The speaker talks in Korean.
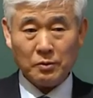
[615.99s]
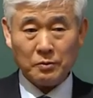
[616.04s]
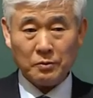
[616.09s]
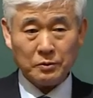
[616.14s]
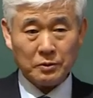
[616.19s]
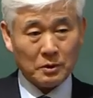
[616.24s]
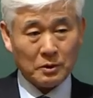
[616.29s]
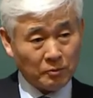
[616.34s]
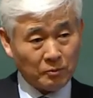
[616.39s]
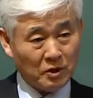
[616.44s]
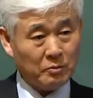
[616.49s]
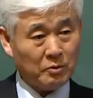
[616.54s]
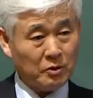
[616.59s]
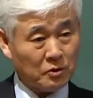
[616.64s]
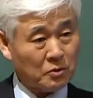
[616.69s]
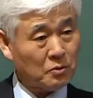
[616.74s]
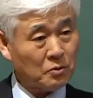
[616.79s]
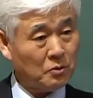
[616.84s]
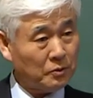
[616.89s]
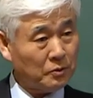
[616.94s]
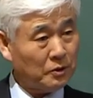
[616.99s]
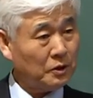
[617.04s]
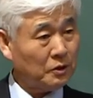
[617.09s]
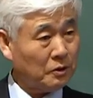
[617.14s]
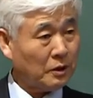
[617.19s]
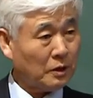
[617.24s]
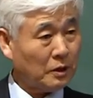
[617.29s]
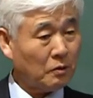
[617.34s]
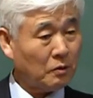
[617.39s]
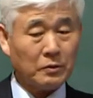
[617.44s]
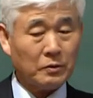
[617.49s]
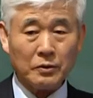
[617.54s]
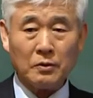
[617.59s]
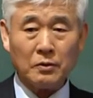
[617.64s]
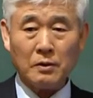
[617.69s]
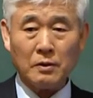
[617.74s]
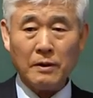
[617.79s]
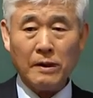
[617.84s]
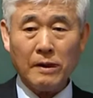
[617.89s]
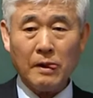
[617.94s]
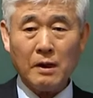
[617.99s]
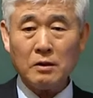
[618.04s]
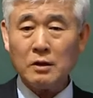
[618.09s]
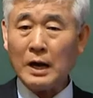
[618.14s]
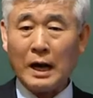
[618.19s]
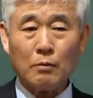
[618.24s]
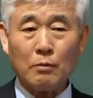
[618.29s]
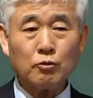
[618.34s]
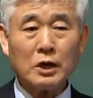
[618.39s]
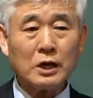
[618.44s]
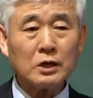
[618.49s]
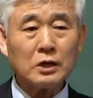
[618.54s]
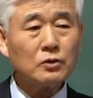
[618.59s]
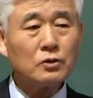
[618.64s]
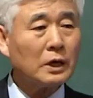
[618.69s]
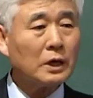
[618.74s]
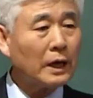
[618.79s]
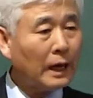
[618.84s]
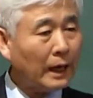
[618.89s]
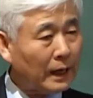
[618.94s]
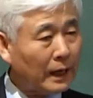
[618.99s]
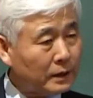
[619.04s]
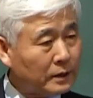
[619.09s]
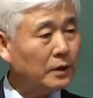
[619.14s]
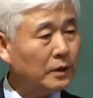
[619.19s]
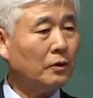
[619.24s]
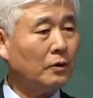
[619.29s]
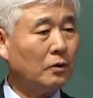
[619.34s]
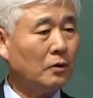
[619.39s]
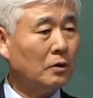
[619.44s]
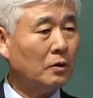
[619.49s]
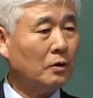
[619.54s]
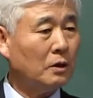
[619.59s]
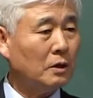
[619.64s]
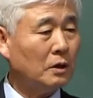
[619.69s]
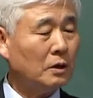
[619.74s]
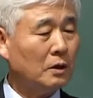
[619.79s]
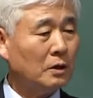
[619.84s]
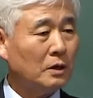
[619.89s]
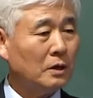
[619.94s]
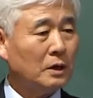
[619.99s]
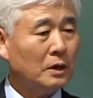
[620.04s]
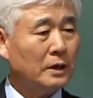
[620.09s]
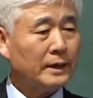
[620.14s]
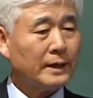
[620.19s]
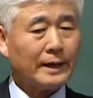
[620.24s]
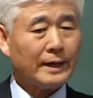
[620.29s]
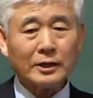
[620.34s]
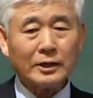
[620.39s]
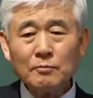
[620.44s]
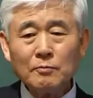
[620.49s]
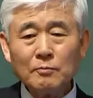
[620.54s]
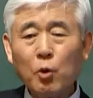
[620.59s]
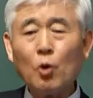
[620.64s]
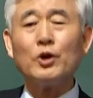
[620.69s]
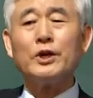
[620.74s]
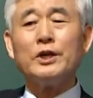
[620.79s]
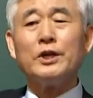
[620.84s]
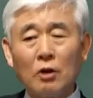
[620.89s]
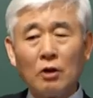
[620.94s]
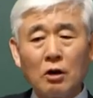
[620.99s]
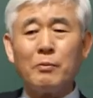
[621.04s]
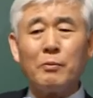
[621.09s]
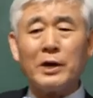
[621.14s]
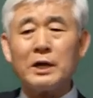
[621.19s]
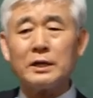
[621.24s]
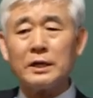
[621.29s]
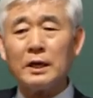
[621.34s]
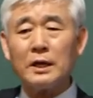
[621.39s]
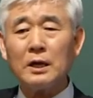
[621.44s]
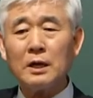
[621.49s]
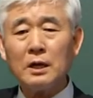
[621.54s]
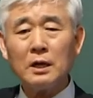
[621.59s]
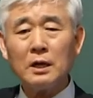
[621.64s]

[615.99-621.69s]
섬기면서도 리더라고요. 이거 아무나 할 수 있는 게 아니에요. 가슴 폭이 넓어야 돼.